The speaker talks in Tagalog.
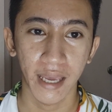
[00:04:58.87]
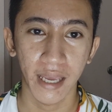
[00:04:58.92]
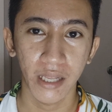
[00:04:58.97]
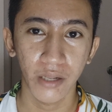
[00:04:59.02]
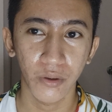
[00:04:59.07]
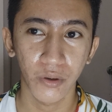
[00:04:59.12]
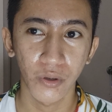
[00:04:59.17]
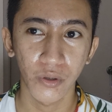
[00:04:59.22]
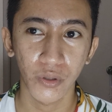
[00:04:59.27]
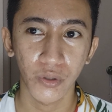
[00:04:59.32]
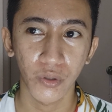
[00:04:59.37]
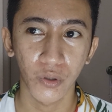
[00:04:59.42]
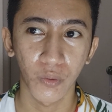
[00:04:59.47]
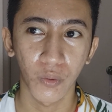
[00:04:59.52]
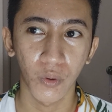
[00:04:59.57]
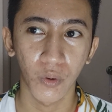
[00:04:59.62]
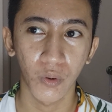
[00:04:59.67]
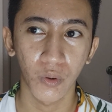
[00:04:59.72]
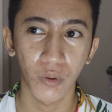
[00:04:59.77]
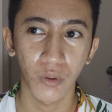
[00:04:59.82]
And
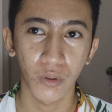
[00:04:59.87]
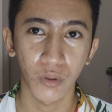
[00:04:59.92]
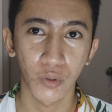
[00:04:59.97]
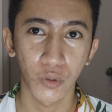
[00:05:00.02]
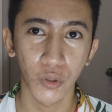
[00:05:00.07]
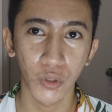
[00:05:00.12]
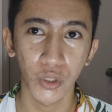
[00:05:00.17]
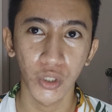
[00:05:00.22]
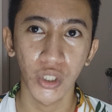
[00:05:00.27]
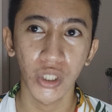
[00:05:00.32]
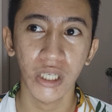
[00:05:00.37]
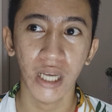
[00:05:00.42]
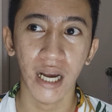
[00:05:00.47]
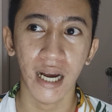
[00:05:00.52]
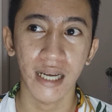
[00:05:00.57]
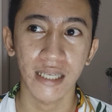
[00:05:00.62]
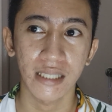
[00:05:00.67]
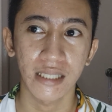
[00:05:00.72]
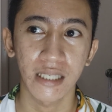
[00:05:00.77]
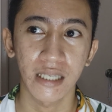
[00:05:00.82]
also good
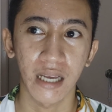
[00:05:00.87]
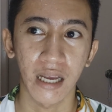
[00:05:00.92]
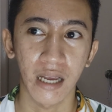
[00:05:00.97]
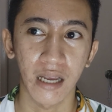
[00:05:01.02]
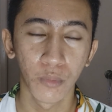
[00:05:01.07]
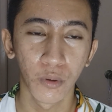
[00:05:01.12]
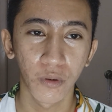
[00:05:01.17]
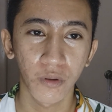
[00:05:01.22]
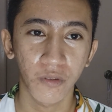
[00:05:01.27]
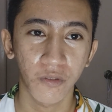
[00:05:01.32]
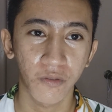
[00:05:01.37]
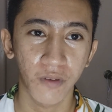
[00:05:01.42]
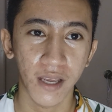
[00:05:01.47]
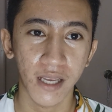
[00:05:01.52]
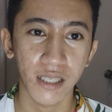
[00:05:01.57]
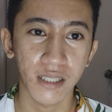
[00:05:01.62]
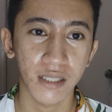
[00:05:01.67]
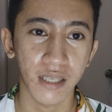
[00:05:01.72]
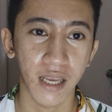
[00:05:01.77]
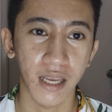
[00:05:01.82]
siya kasi nga both
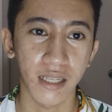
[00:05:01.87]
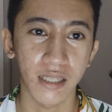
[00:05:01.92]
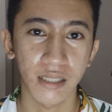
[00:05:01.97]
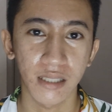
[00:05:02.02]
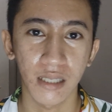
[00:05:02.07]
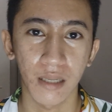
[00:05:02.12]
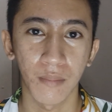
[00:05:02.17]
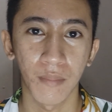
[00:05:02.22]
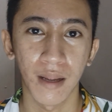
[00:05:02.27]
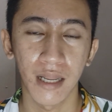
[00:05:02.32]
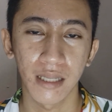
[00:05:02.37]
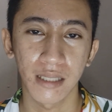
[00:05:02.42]
face and sa